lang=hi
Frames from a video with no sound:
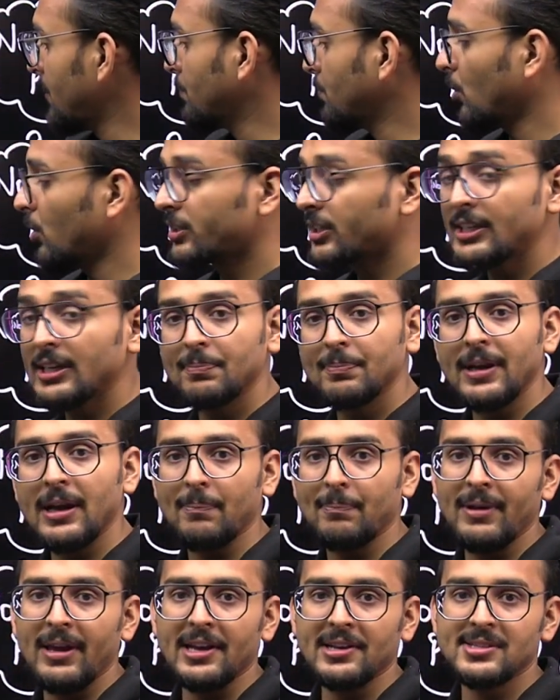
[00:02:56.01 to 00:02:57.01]
इंपॉर्टेंट अपने
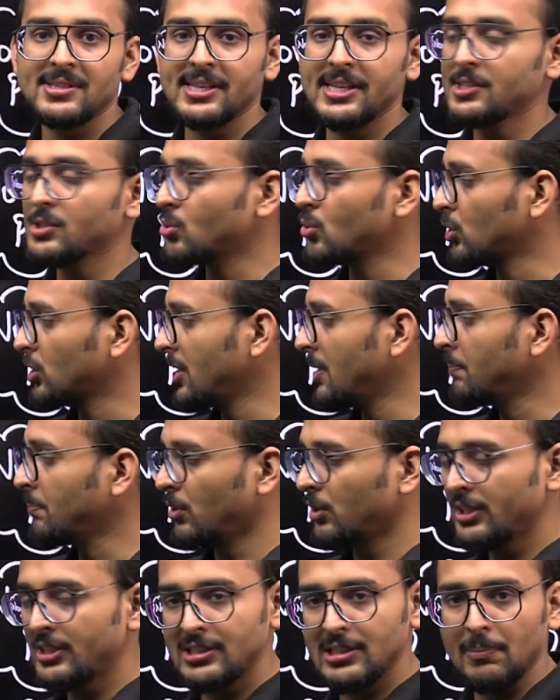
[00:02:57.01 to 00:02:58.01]
आप में एक्सरसाइजेस होती है
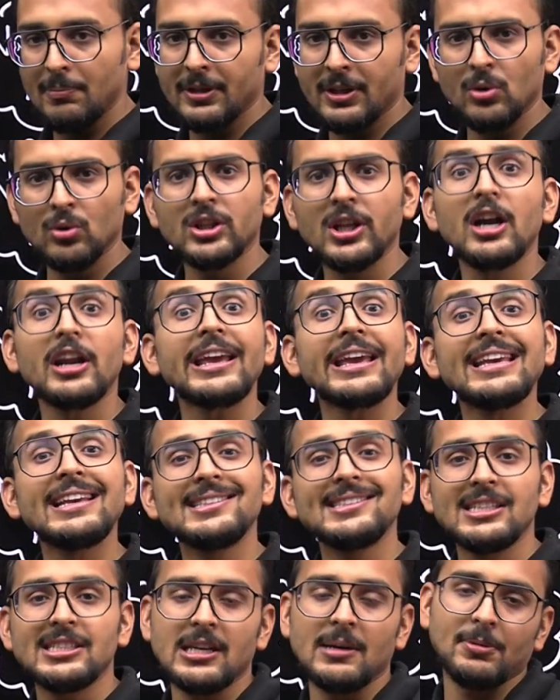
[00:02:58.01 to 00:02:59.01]
इंपॉर्टेंट चैप्टर होता है और
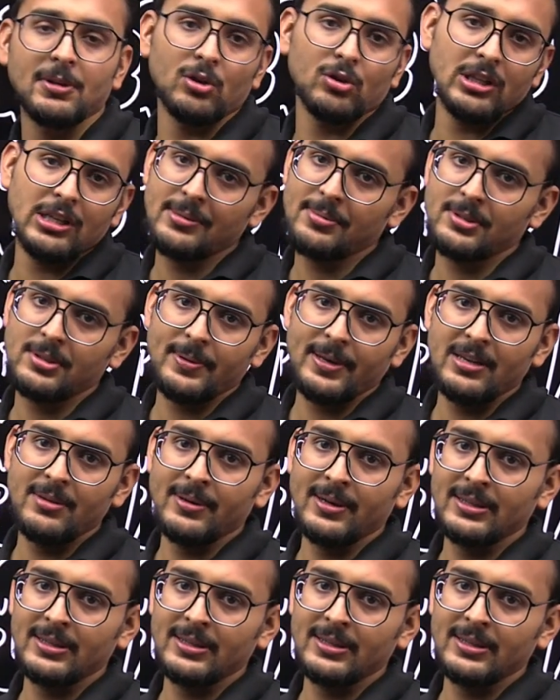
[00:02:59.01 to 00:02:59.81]
ईजी चैप्टर होता है सबसे पहली